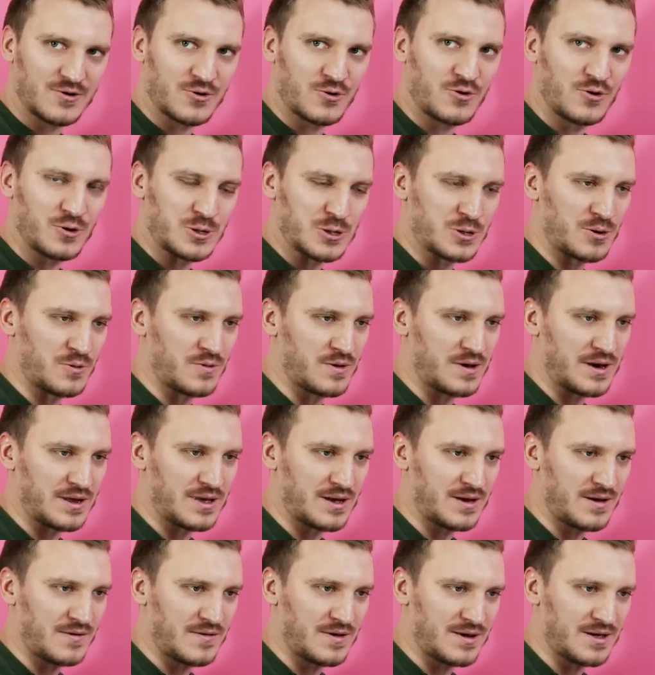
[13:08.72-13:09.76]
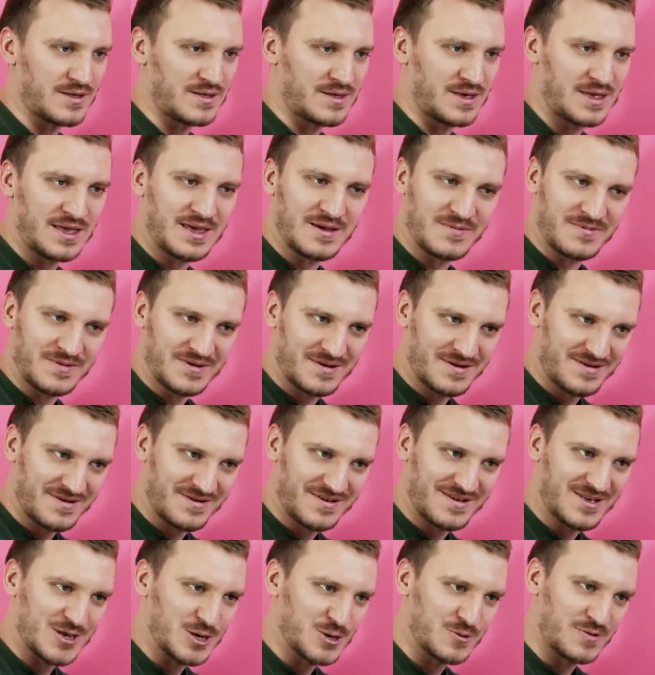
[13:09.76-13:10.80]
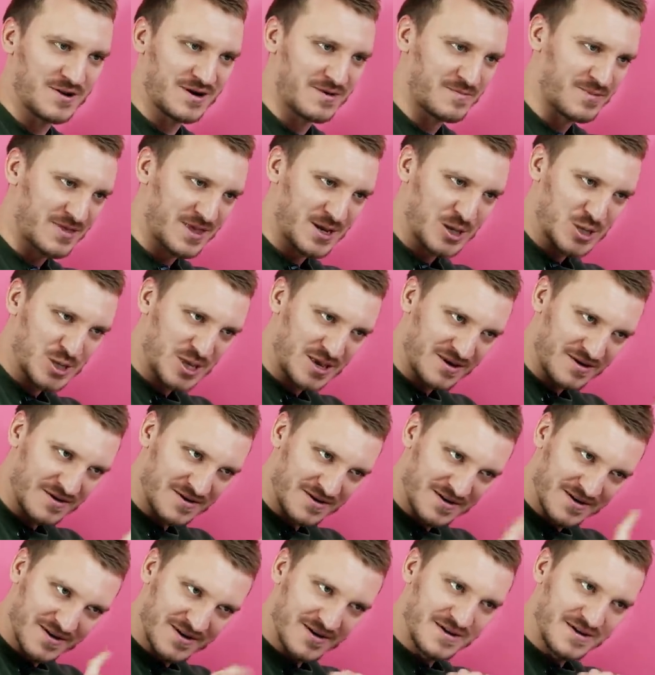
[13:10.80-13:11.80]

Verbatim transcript: такой голос Тому Харди говорит, ты типа, чувак, подожди.